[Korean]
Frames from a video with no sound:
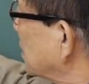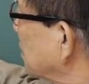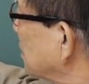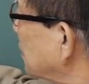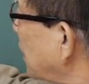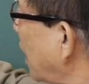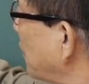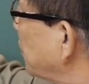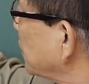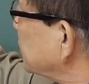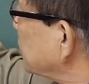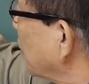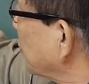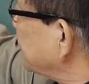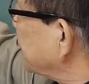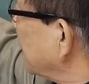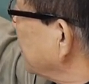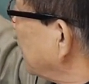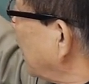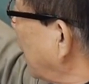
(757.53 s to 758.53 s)
다 벗어
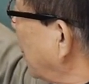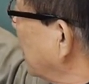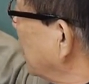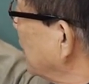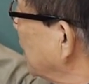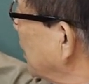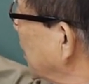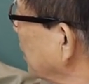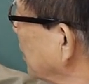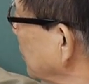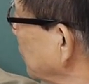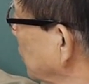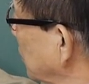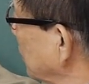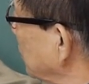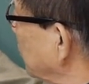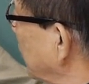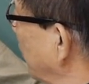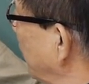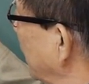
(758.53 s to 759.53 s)
없앤다.
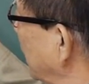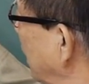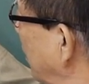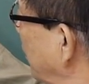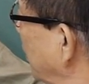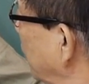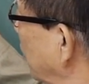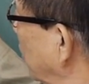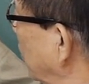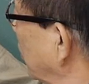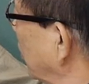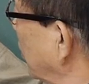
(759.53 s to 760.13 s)
그럼 뭐만 남아요?